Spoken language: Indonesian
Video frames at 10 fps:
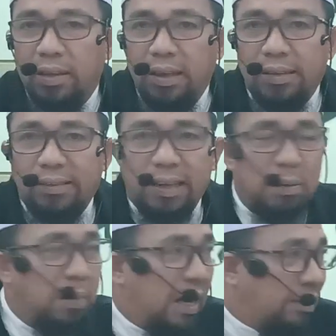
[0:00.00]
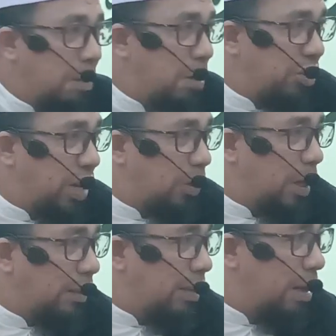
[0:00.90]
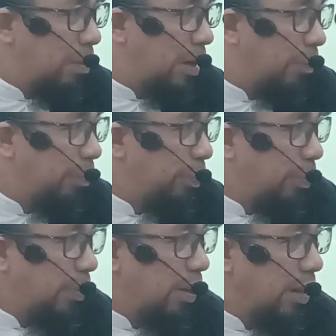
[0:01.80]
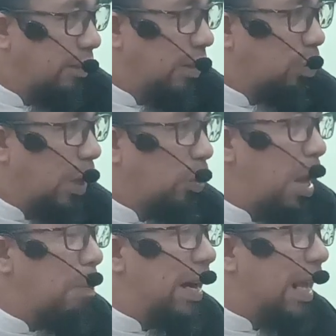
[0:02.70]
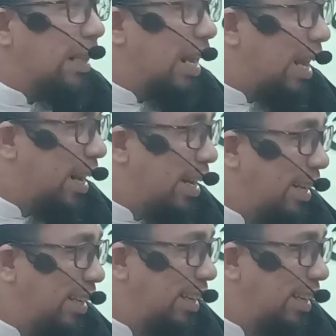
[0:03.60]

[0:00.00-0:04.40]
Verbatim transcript: ya secara bahasa bashar artinya apa sesuatu yang mendatangkan